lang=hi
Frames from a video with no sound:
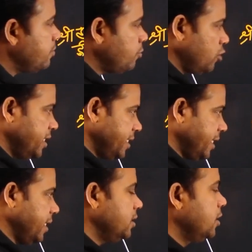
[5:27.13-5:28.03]
इंपॉर्टेंट
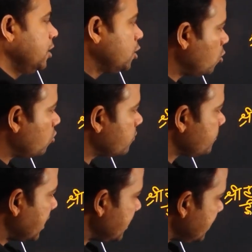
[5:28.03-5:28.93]
है तो
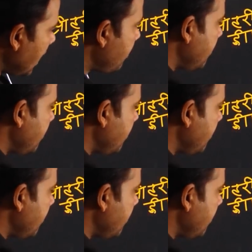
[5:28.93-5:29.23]
यहाँ पे